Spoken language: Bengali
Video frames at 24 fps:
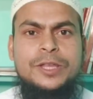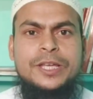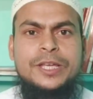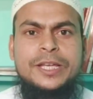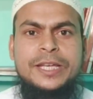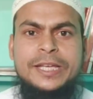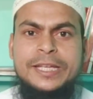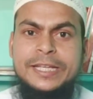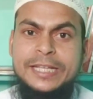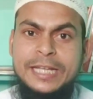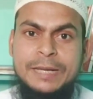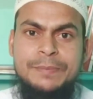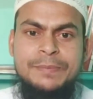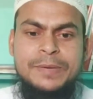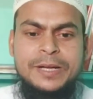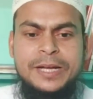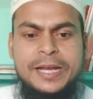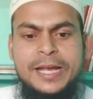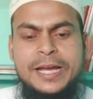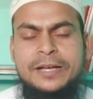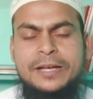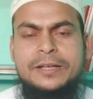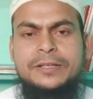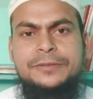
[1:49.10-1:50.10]
কথা কি নাম্বার
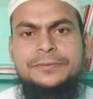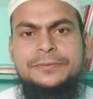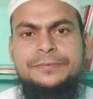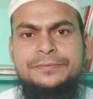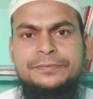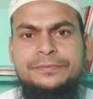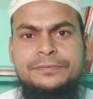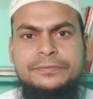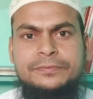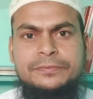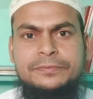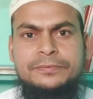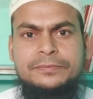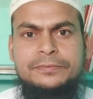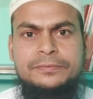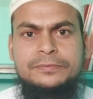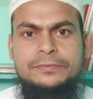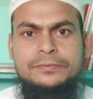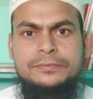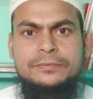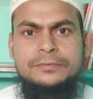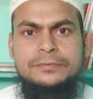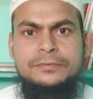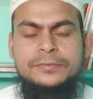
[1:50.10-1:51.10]
এক
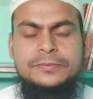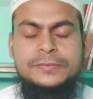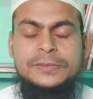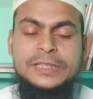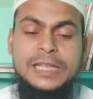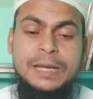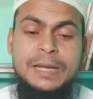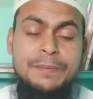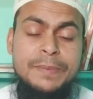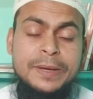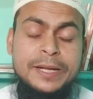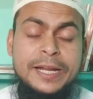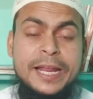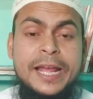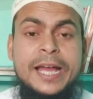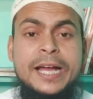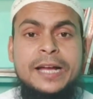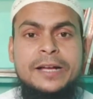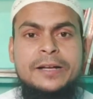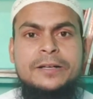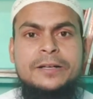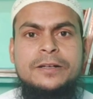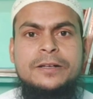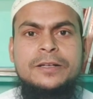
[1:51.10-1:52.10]
নাম্বার
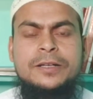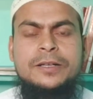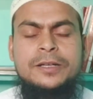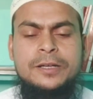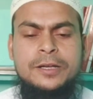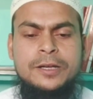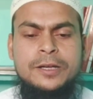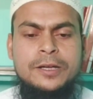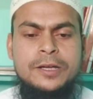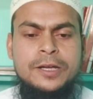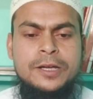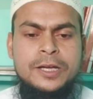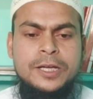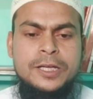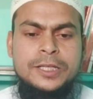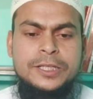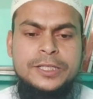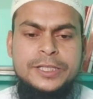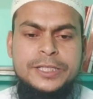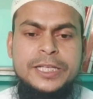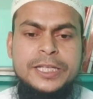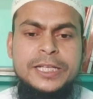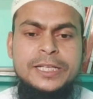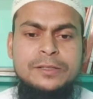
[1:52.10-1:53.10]
এক
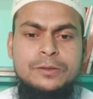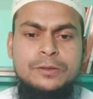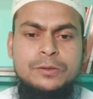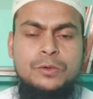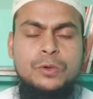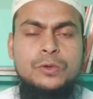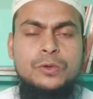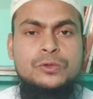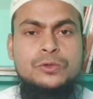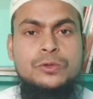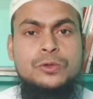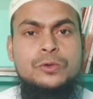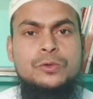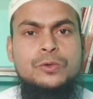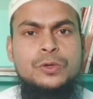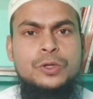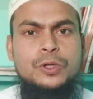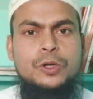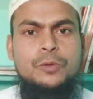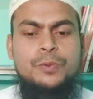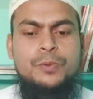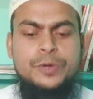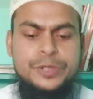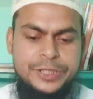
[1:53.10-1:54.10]
জিনগ্রস্ত
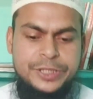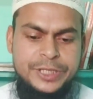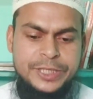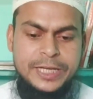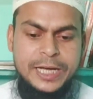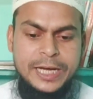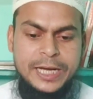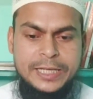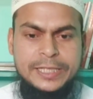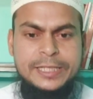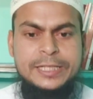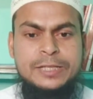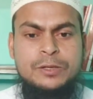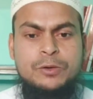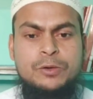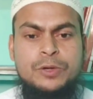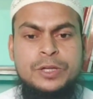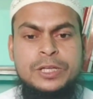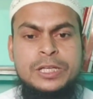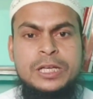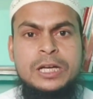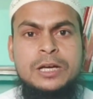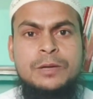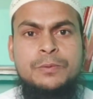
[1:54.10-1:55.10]
রোগীর ওপর জিন হাজির
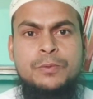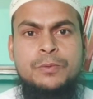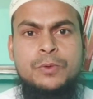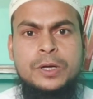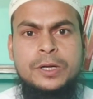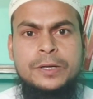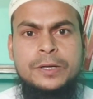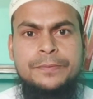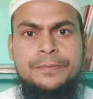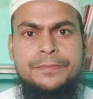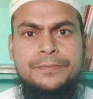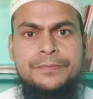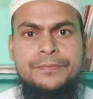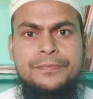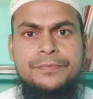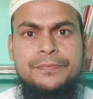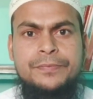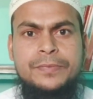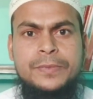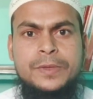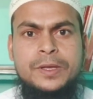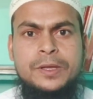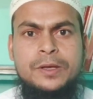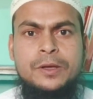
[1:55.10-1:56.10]
হয়ে যাওয়ার পর
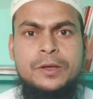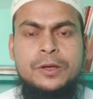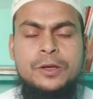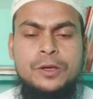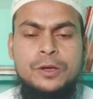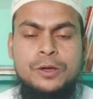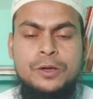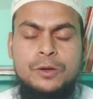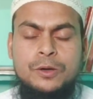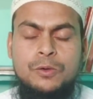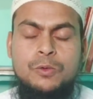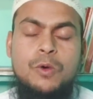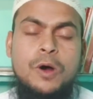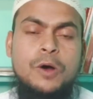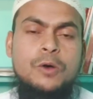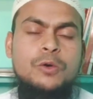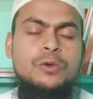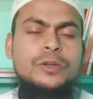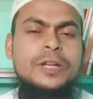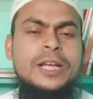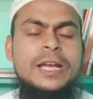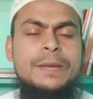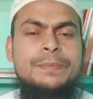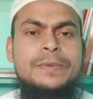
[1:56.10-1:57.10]

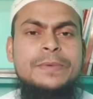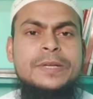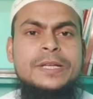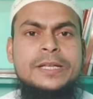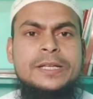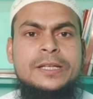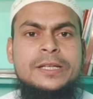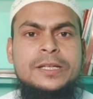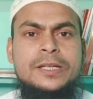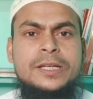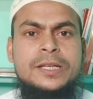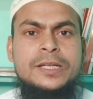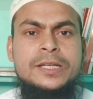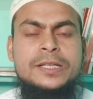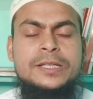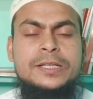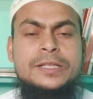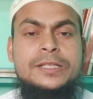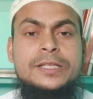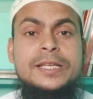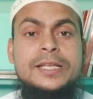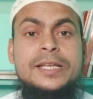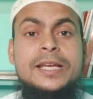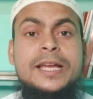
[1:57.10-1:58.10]
কখনোই আপনি
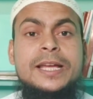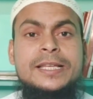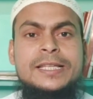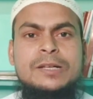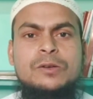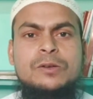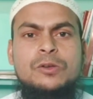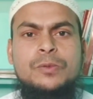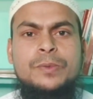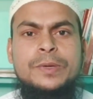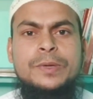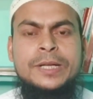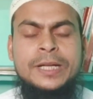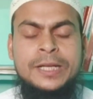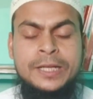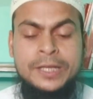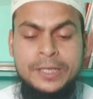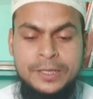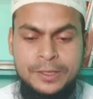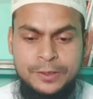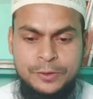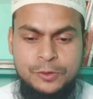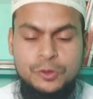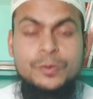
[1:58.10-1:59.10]
জিজ্ঞাসা করবেন না
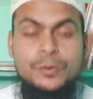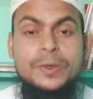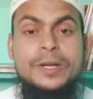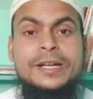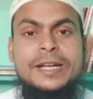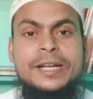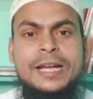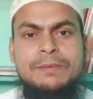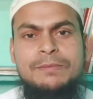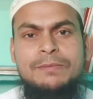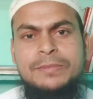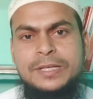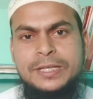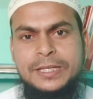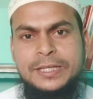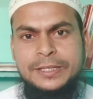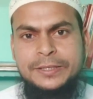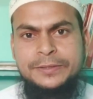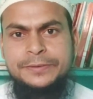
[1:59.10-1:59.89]
তোমার নাম কি